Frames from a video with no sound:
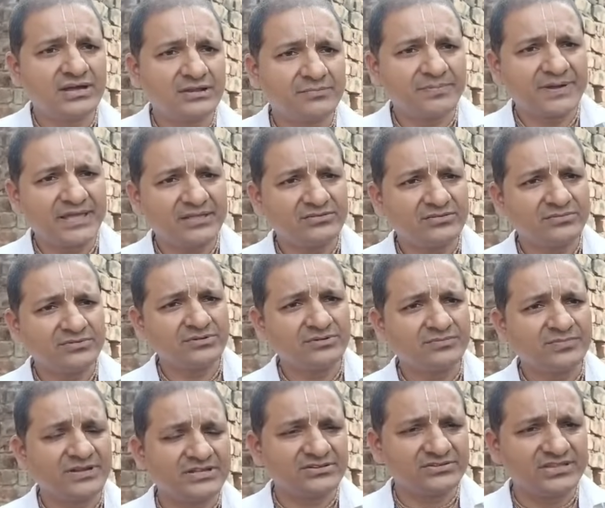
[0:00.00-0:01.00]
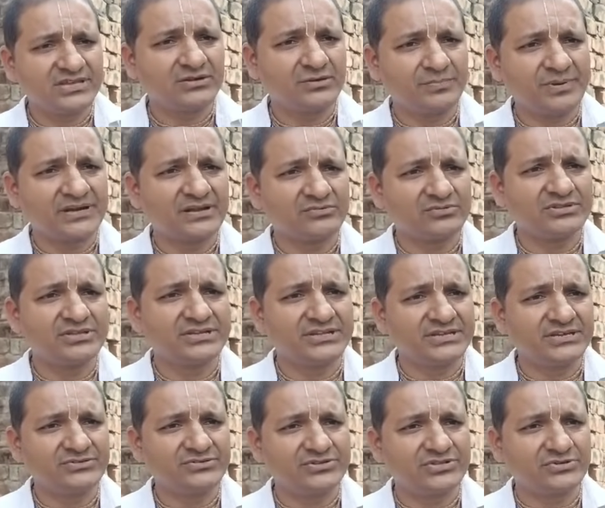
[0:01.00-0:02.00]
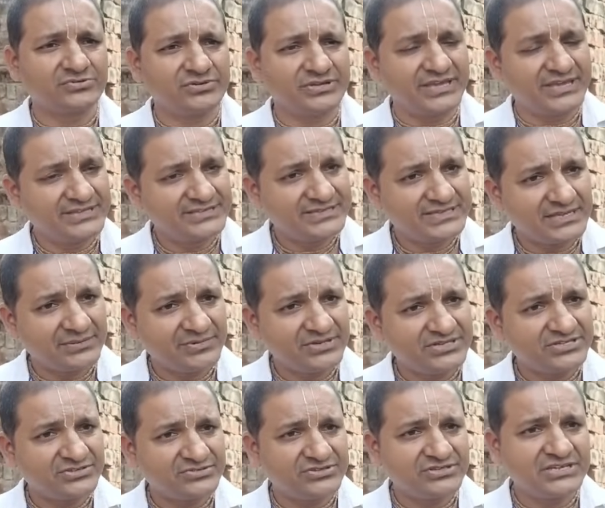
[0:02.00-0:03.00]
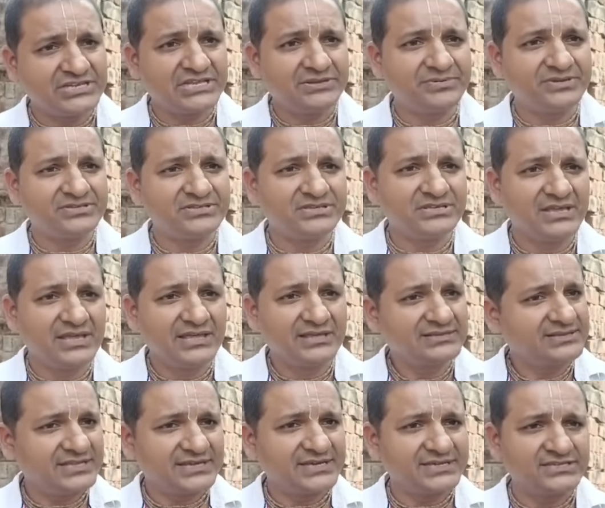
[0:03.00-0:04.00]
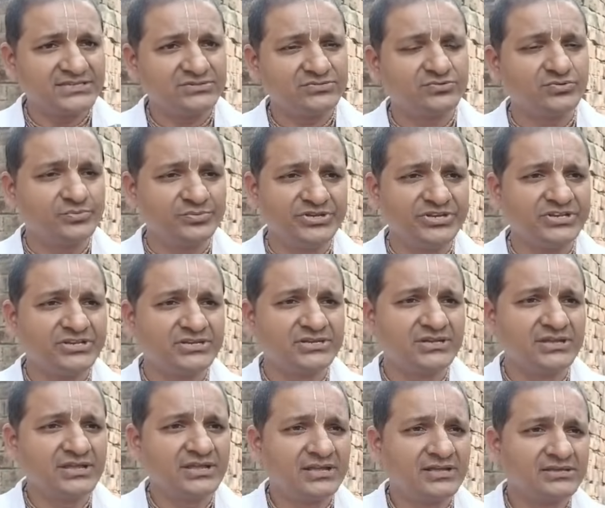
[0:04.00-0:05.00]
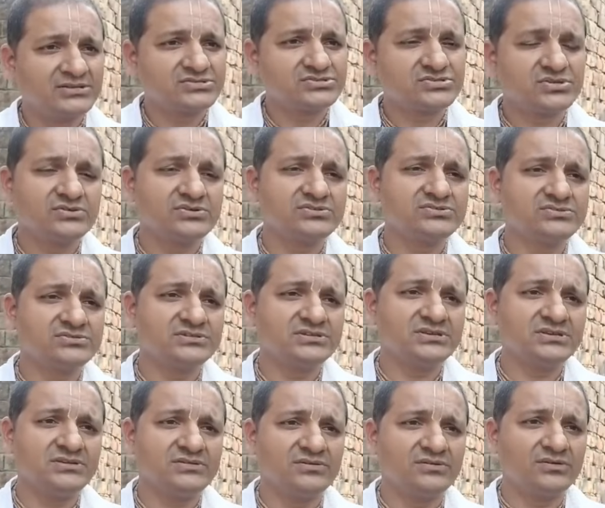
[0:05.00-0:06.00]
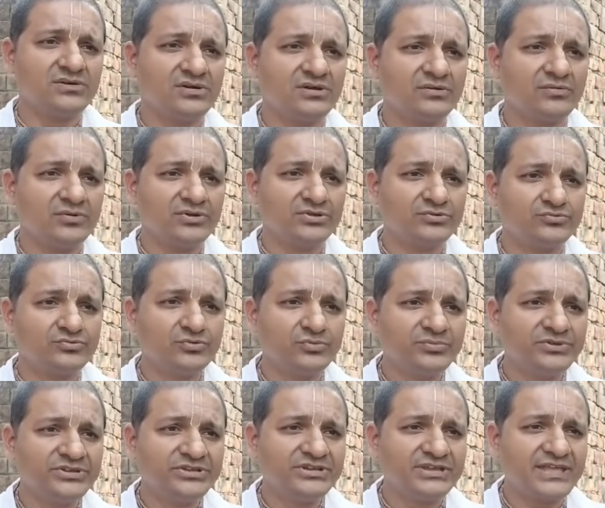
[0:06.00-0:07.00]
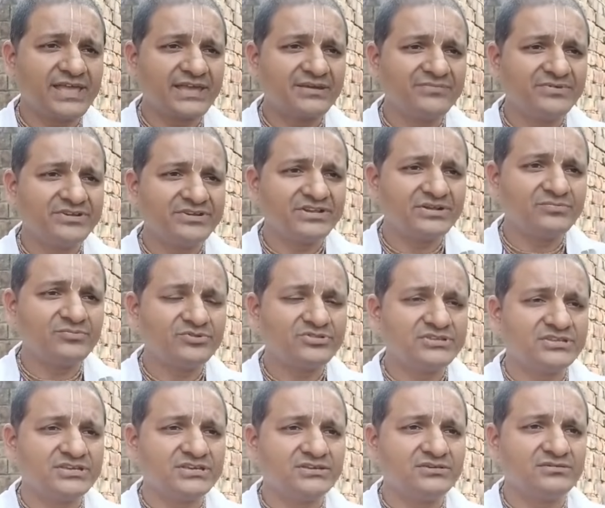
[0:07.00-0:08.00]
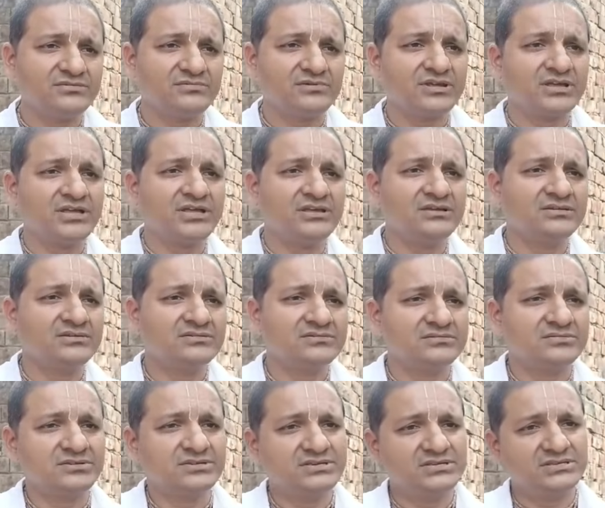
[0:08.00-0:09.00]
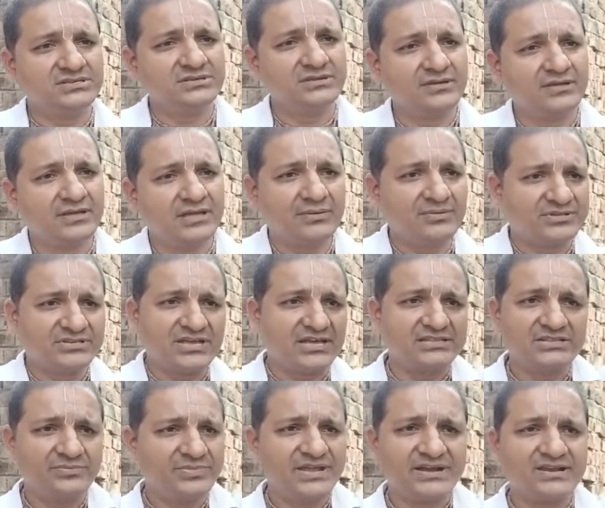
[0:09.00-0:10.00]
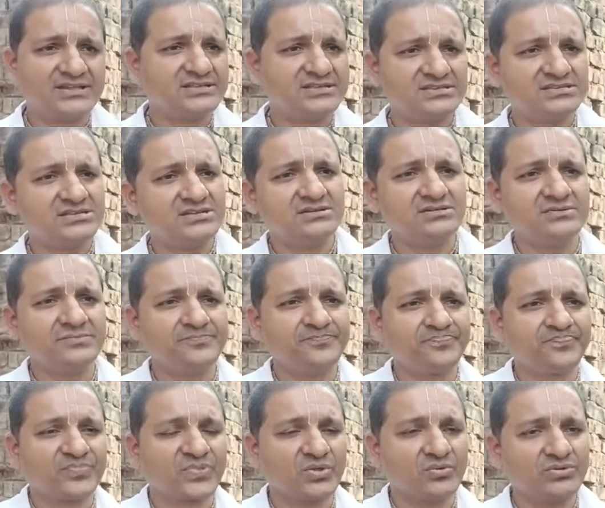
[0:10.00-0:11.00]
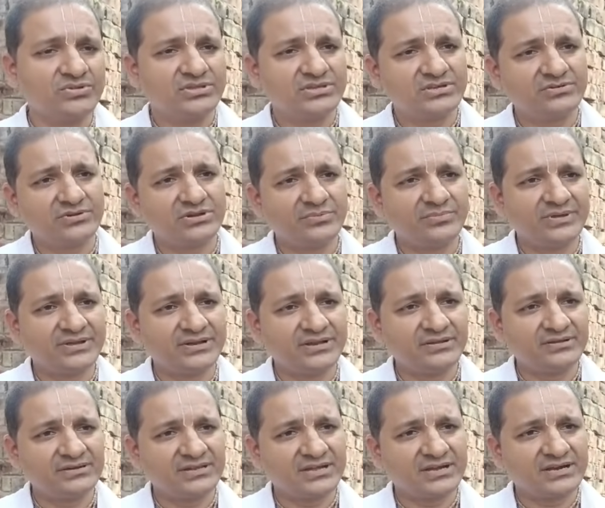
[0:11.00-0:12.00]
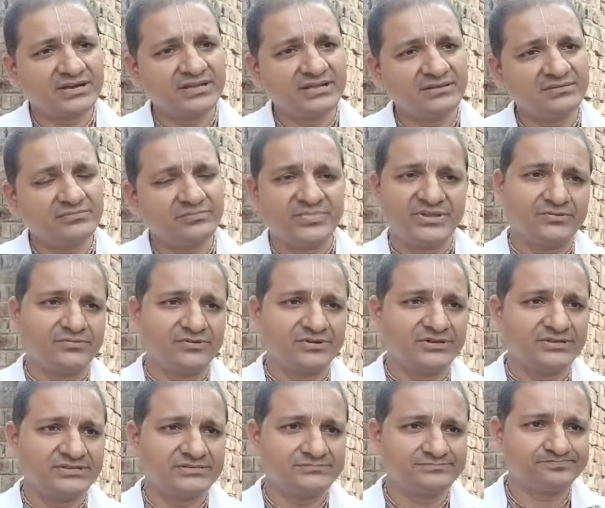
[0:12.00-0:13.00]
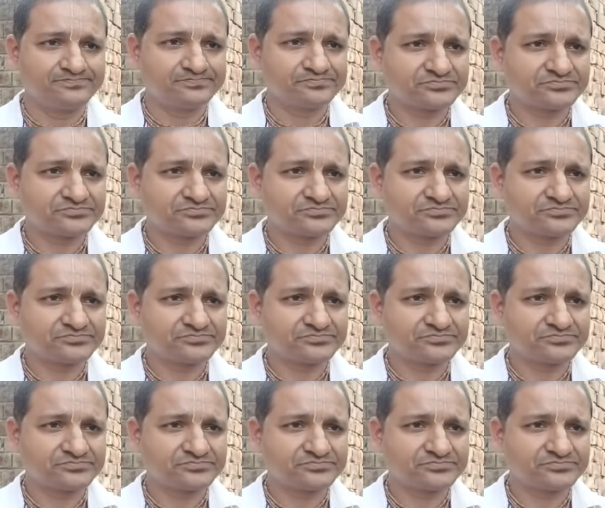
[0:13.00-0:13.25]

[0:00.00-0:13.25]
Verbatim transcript: আর পায়ে তুমি এরকম পড়েছো দেখো পাটা কোথায় রেখেছো দেখো এই যে আমি নিজের দিকে নেমেছি দেখেছি দু মিনিট সঙ্গে সঙ্গে ওই দু মিনিট এক মিনিটের মধ্যেই ওরা ওই আমার যে হাতে ব্যাগটা যে ছিল ওখান থেকে ওরা ব্যাগটা টাকাটা বের করে নিয়েছে